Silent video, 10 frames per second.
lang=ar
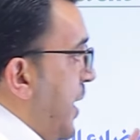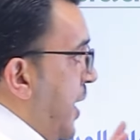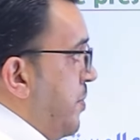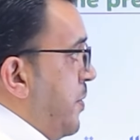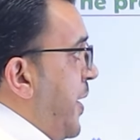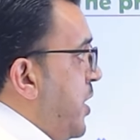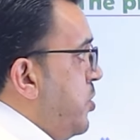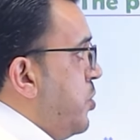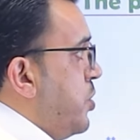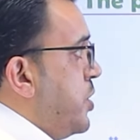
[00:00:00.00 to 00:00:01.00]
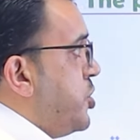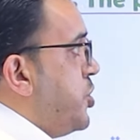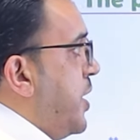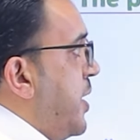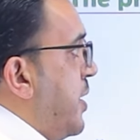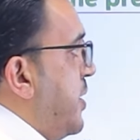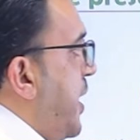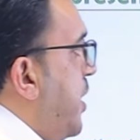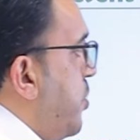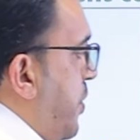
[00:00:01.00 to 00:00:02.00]
الان بما انه الشيء
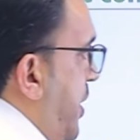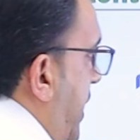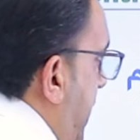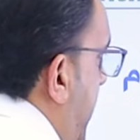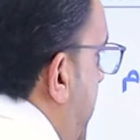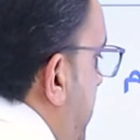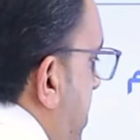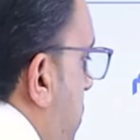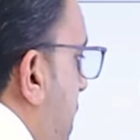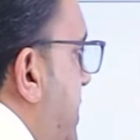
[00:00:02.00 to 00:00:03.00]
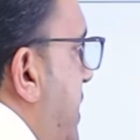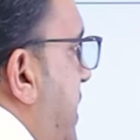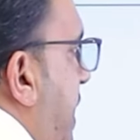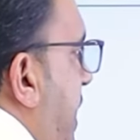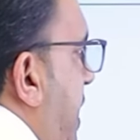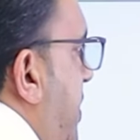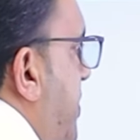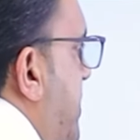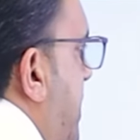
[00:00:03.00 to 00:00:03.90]
يحدث الان وقت الكلام